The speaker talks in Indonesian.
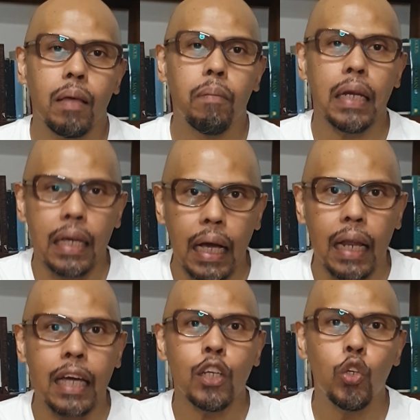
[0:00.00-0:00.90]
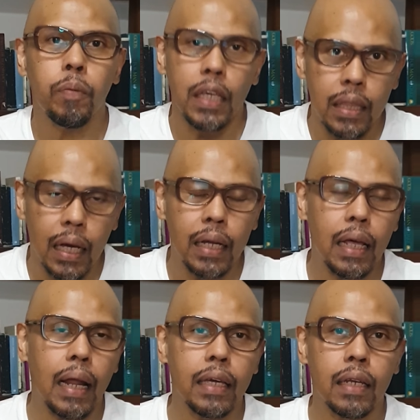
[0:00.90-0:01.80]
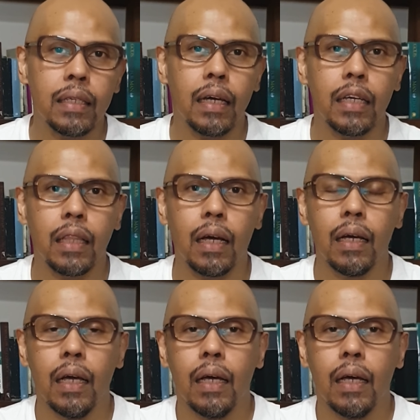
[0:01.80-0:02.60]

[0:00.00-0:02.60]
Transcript: meninggalkan hidup kita dan akhirnya kita